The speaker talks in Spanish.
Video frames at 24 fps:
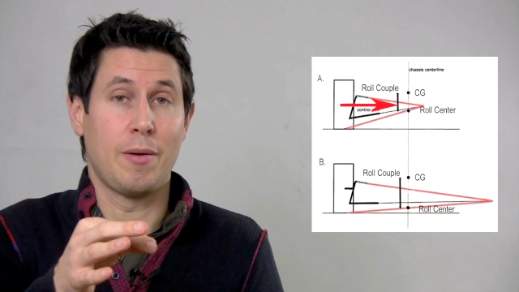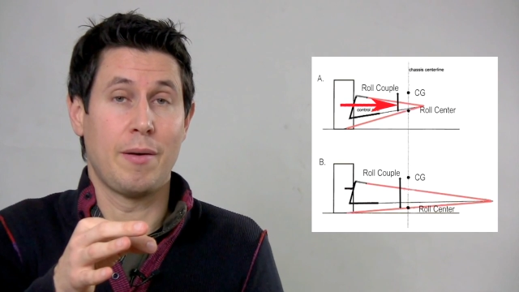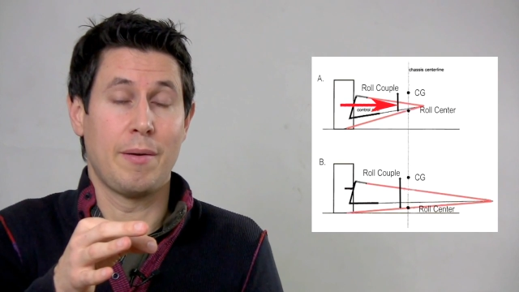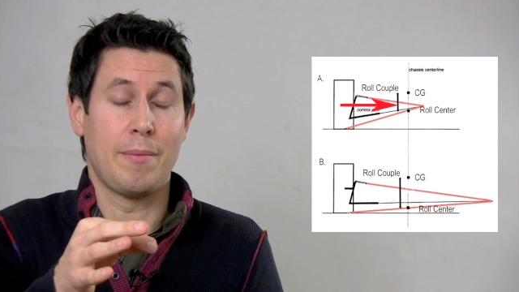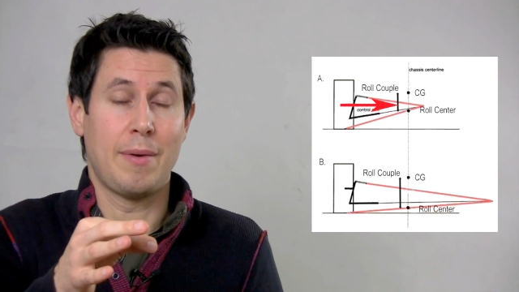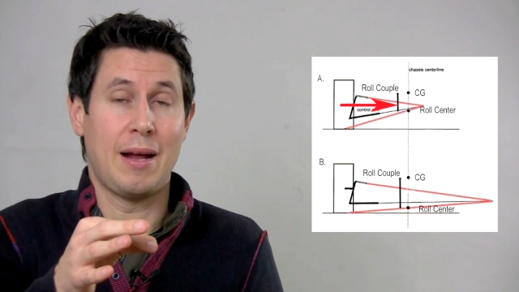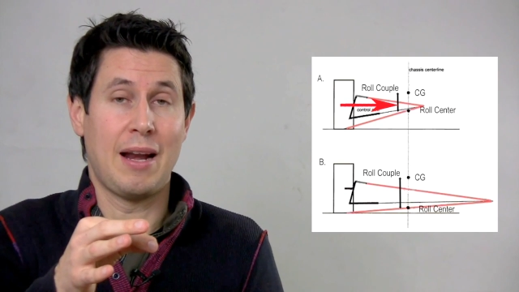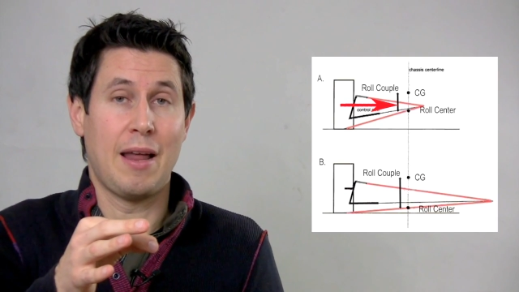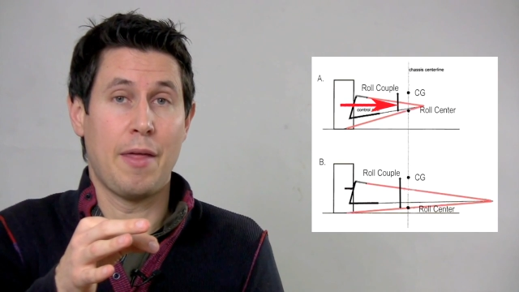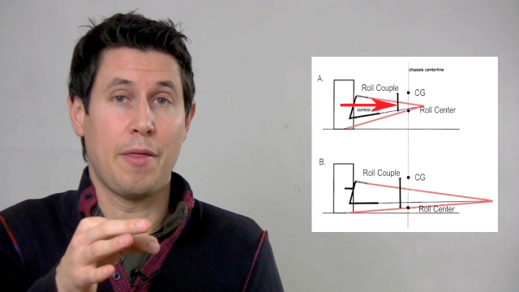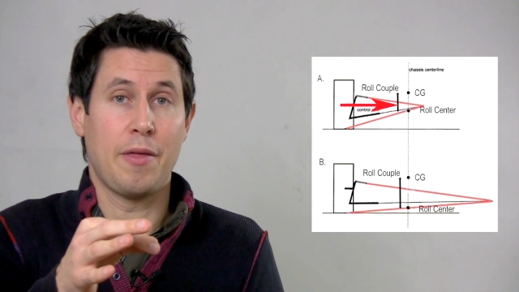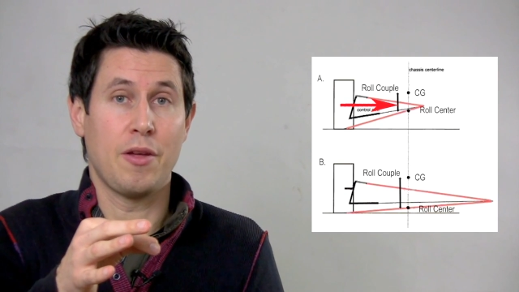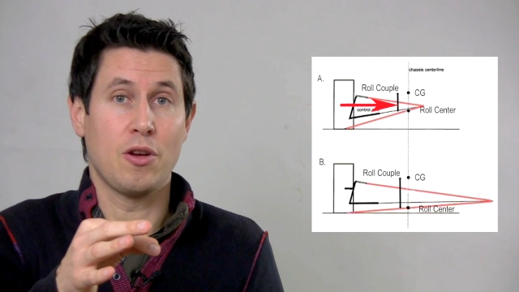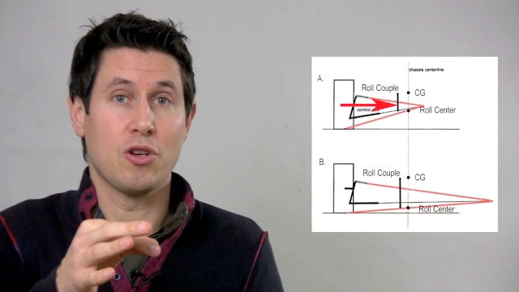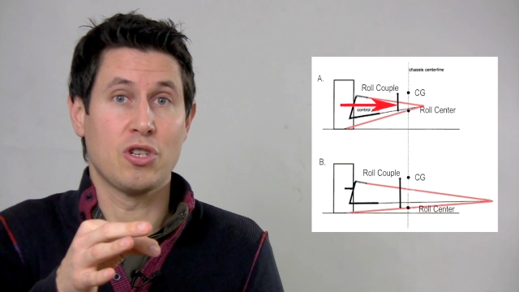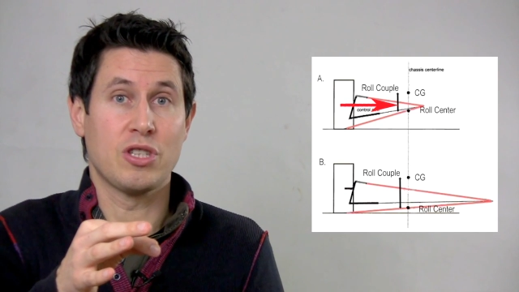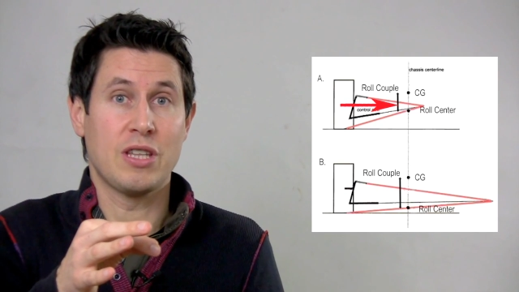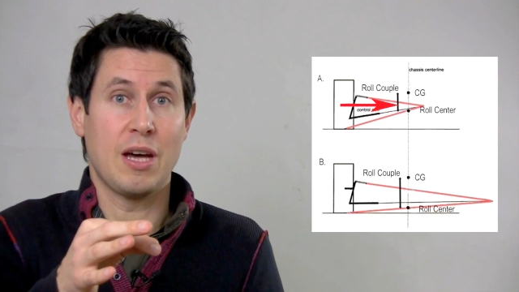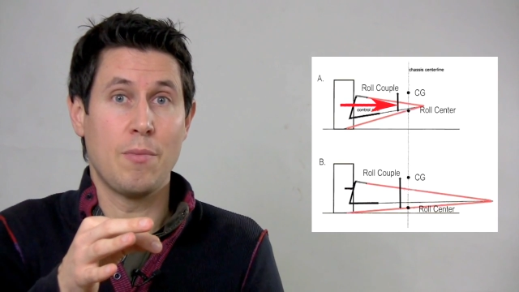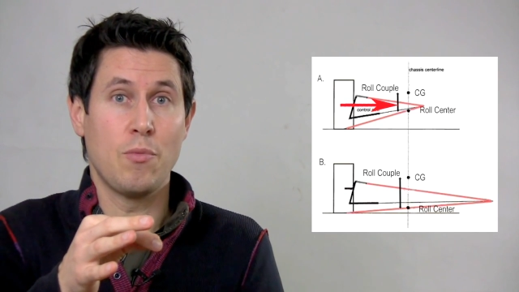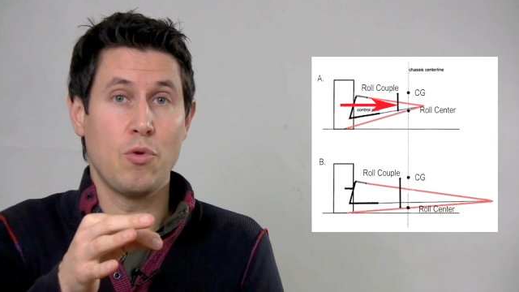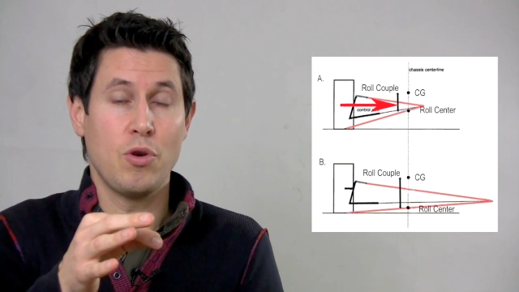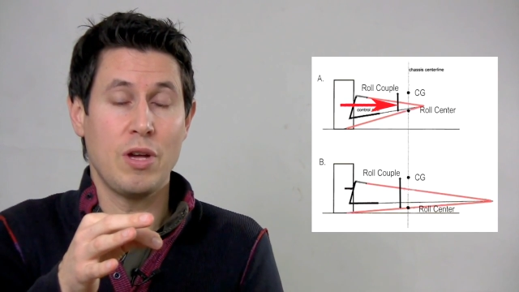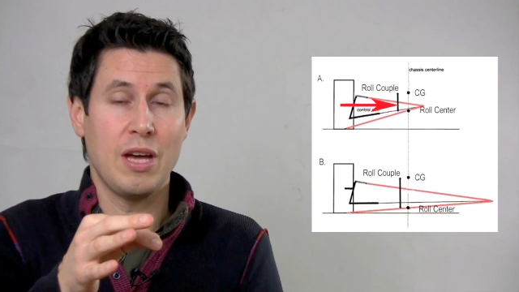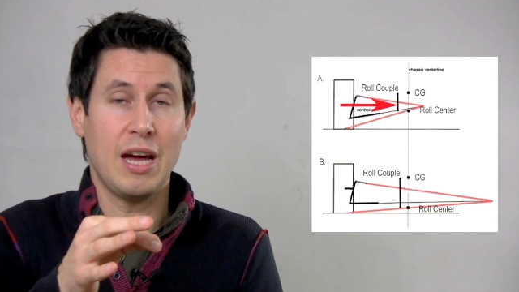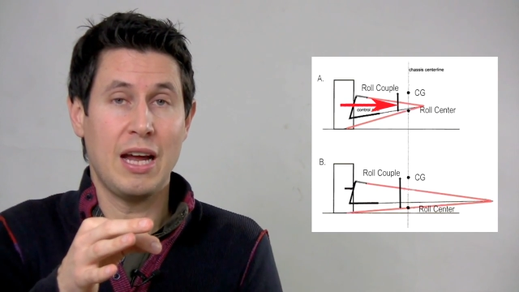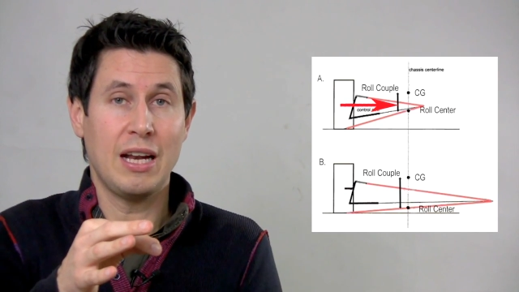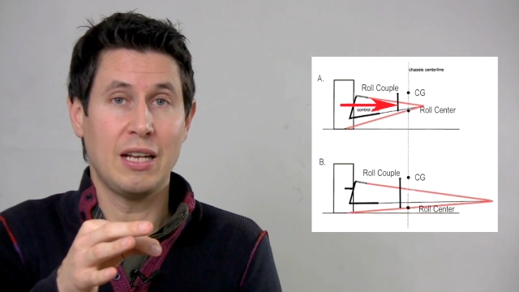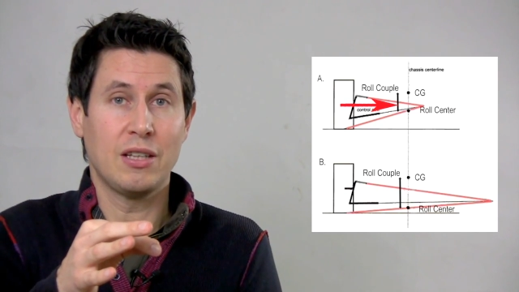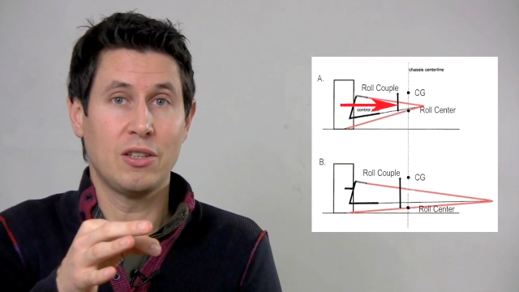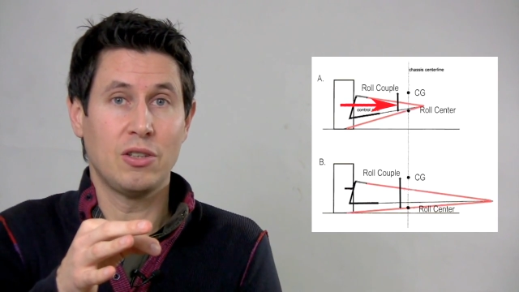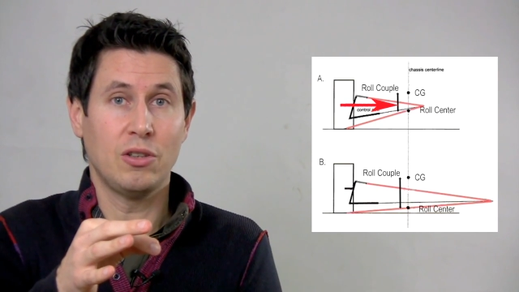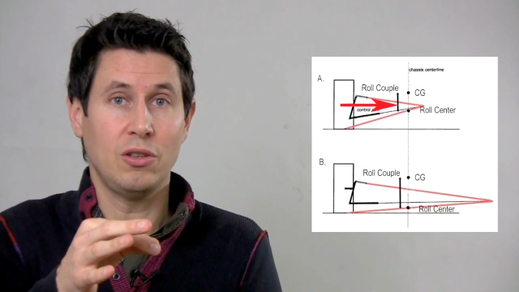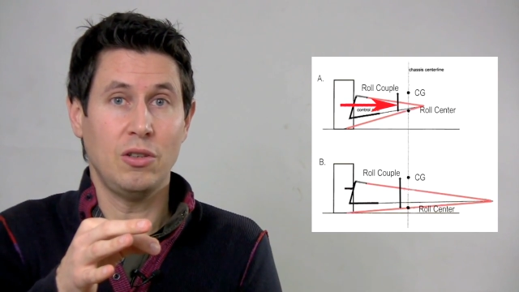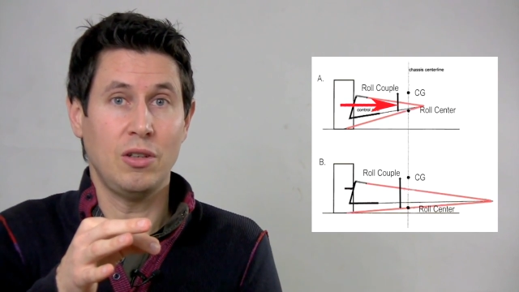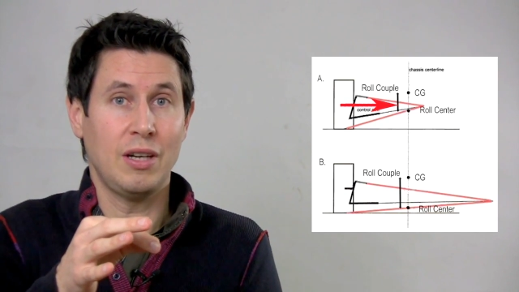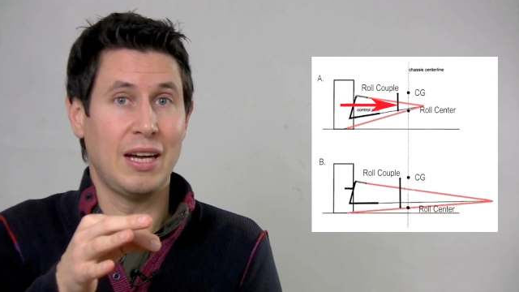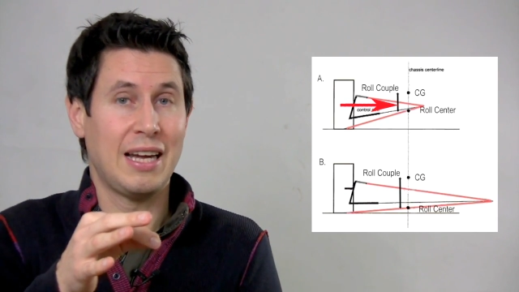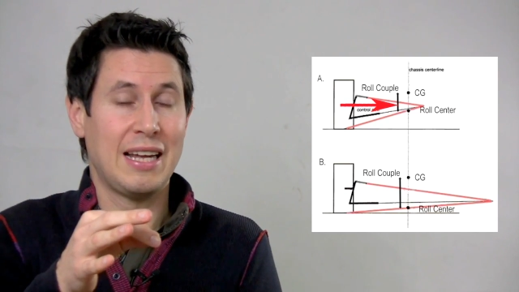de balanceo está muy alto,